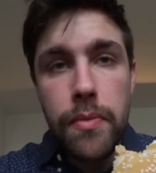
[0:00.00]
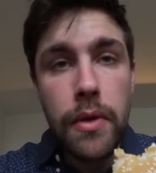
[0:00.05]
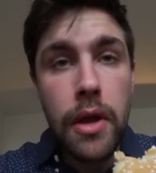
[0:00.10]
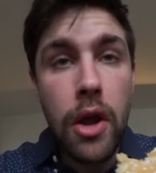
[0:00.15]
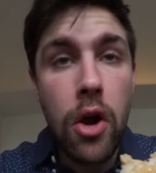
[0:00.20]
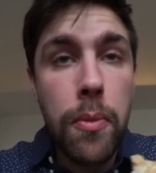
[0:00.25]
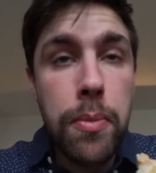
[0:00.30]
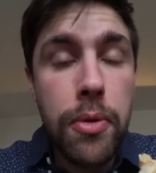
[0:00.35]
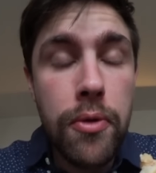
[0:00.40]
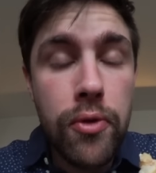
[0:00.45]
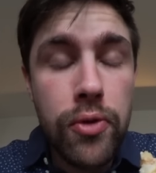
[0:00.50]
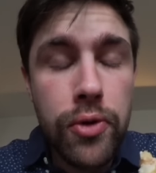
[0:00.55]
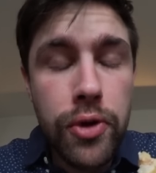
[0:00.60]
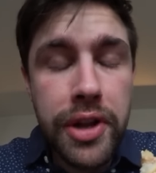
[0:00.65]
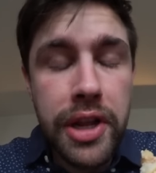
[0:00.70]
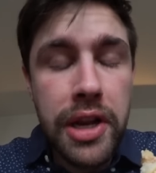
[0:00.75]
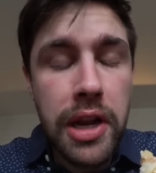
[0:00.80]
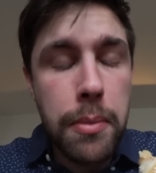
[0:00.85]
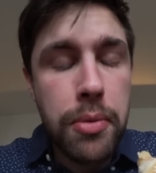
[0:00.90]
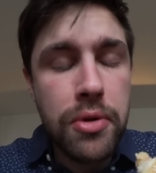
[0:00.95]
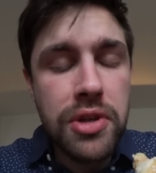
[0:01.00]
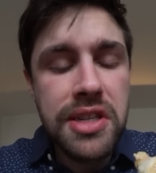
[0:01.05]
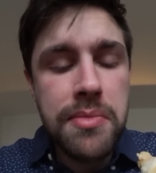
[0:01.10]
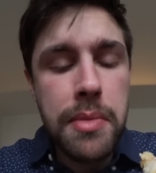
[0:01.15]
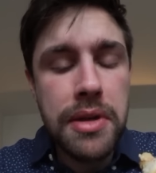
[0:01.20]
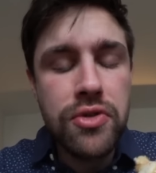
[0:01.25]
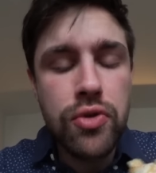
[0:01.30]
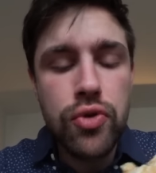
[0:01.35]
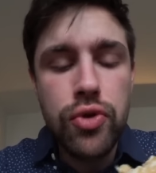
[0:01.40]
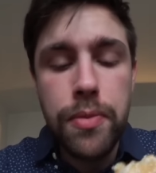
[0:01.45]
Alors, pour vous donner une
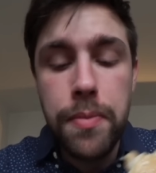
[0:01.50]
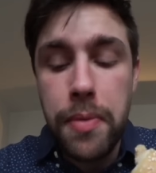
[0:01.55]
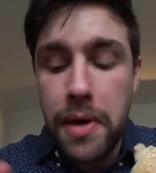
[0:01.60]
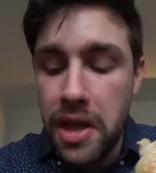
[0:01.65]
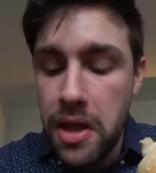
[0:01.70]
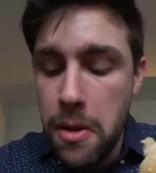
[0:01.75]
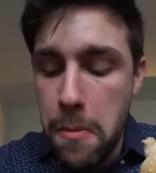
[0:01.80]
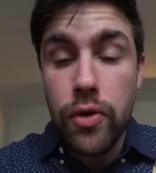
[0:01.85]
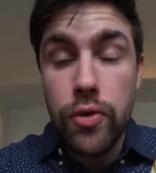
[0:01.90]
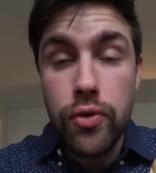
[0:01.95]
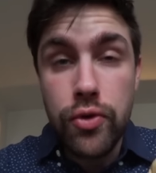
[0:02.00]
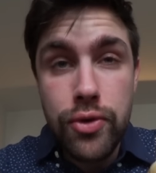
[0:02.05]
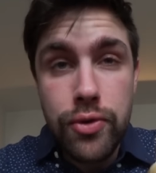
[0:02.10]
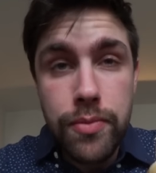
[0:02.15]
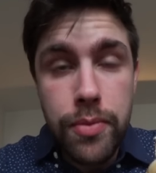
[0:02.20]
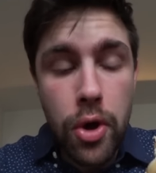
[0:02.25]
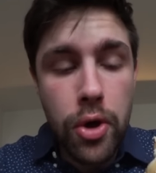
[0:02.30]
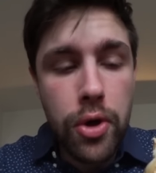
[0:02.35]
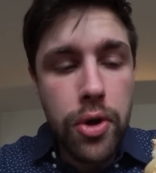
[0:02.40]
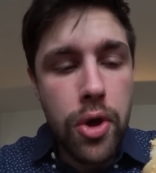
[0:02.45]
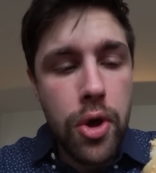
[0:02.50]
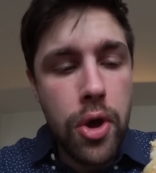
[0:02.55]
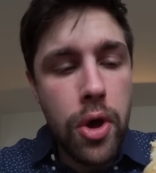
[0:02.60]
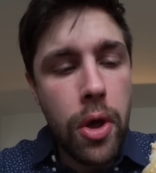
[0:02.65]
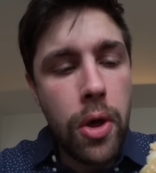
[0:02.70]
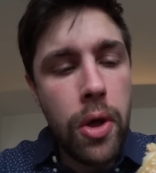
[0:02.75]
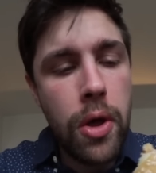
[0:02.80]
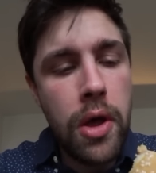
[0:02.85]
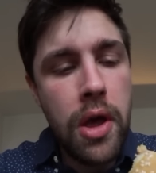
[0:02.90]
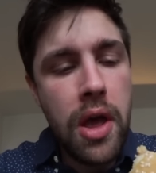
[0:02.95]
approximation du prix du burger,
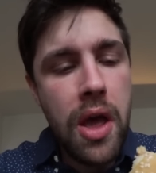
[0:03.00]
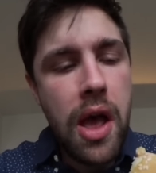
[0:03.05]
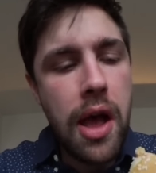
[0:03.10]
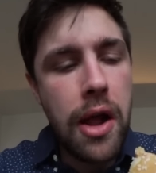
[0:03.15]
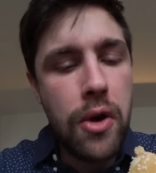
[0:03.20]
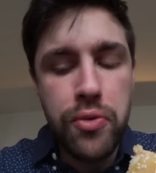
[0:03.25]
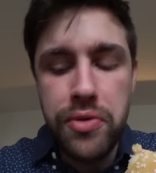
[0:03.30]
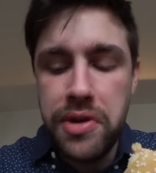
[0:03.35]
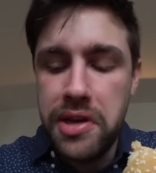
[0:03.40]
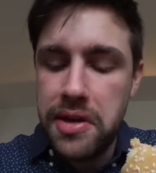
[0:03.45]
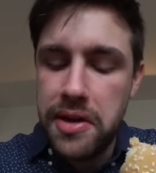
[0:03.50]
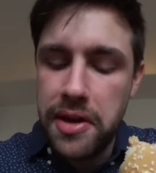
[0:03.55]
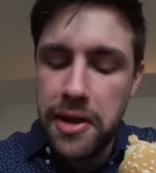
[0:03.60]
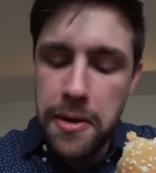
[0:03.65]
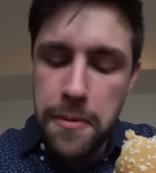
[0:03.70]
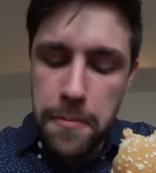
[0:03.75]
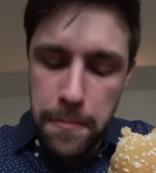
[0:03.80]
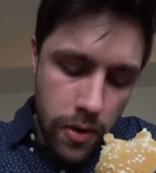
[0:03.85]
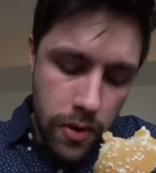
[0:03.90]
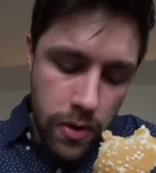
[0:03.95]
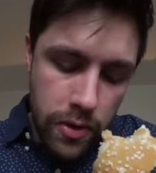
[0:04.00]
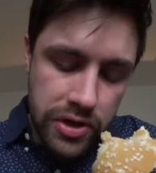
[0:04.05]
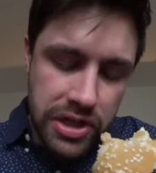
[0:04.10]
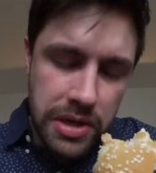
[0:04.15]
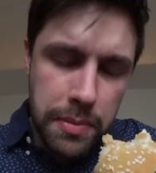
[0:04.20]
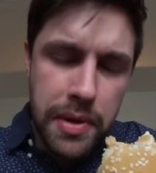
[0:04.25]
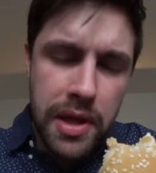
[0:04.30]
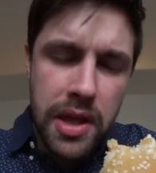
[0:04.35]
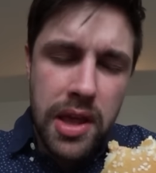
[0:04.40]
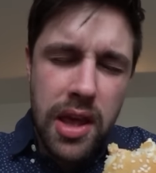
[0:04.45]
à l'unité. Euh,
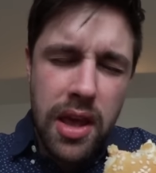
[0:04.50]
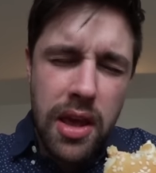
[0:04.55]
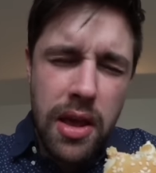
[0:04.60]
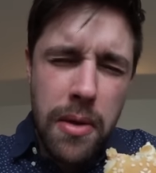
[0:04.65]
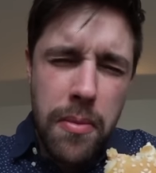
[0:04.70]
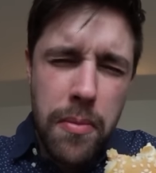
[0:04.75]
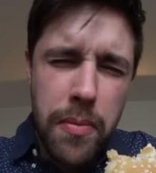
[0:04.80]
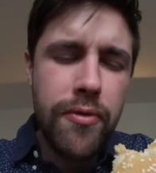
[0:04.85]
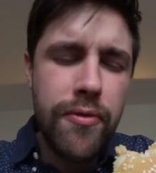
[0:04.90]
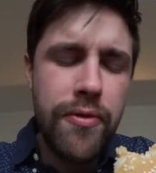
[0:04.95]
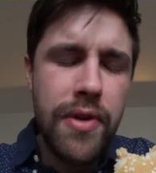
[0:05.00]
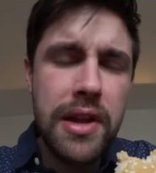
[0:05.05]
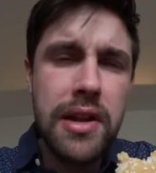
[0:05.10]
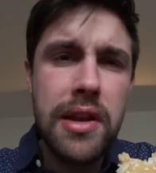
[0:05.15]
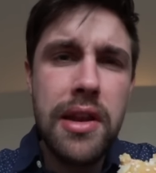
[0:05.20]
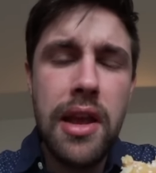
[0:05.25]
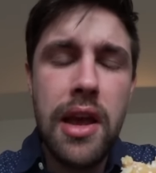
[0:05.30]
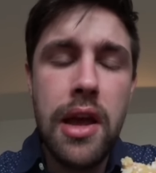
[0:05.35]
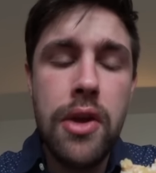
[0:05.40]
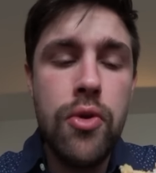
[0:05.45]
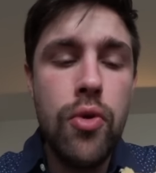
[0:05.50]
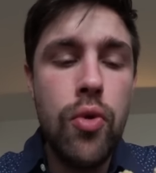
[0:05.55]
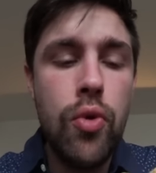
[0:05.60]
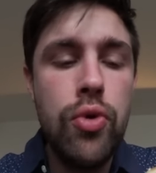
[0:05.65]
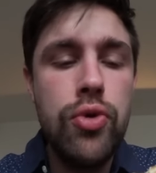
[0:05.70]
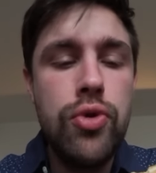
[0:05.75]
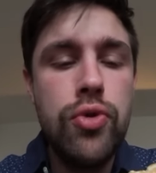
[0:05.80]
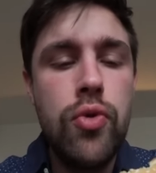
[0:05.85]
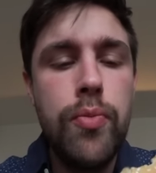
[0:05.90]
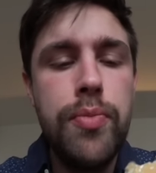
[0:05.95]
j'ai payé 21
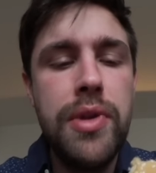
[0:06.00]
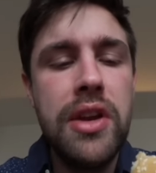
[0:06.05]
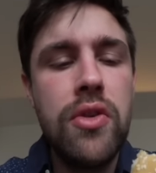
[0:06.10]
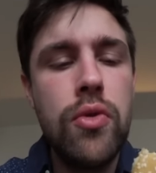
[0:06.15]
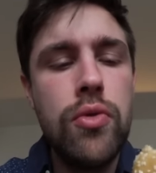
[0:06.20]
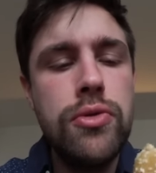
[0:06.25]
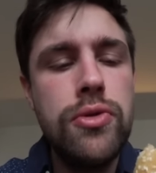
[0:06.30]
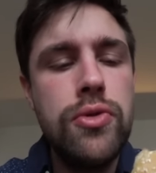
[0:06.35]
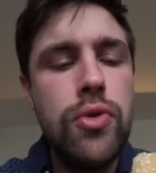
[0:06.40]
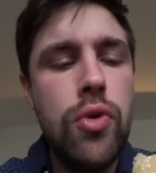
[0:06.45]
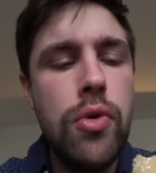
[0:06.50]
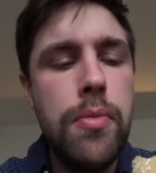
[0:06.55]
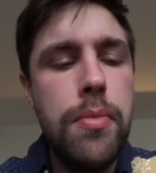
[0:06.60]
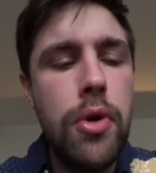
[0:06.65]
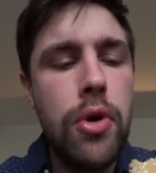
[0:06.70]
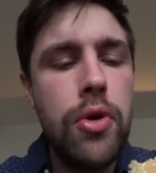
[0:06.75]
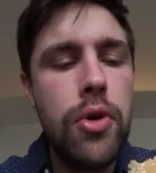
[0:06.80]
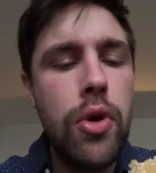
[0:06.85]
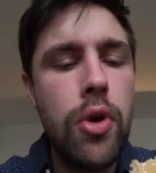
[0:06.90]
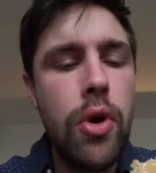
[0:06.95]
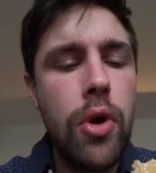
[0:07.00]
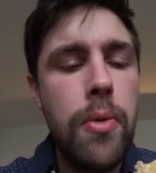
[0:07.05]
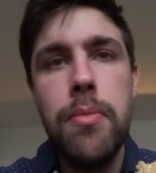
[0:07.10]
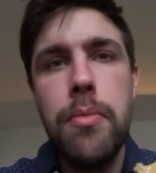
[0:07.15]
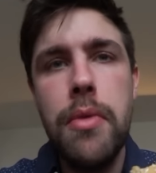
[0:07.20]
euros, du coup peut-être 11 euros le burger.